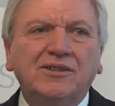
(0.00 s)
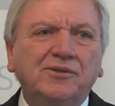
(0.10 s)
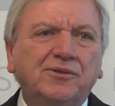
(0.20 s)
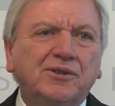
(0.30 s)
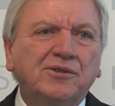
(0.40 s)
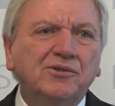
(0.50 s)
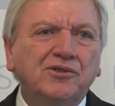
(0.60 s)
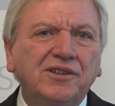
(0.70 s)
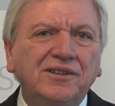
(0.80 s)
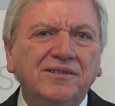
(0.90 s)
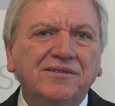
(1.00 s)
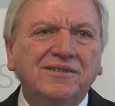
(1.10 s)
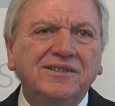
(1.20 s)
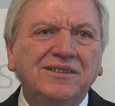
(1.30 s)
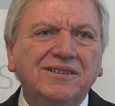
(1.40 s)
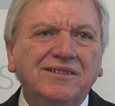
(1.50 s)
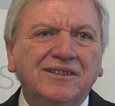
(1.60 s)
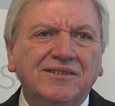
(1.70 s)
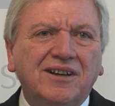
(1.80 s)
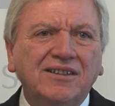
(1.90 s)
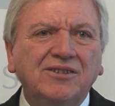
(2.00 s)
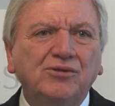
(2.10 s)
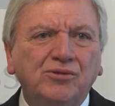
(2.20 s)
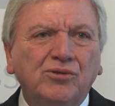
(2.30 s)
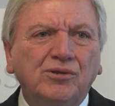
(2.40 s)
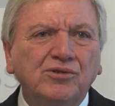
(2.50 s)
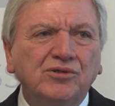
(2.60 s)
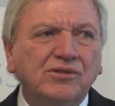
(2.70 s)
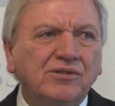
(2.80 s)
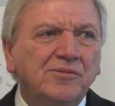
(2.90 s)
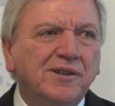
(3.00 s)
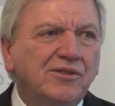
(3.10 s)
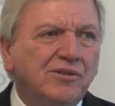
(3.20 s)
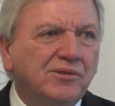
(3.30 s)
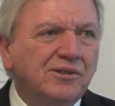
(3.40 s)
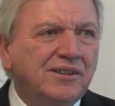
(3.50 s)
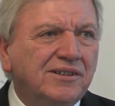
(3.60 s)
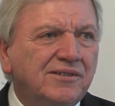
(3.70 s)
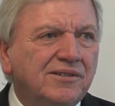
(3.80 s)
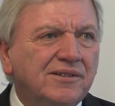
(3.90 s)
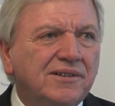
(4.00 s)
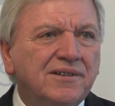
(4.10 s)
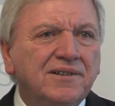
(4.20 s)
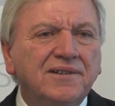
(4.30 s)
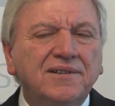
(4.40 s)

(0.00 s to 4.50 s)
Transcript: In diesem Punkt bekräftigte die CDU erst kürzlich wieder ihre Geschlossenheit.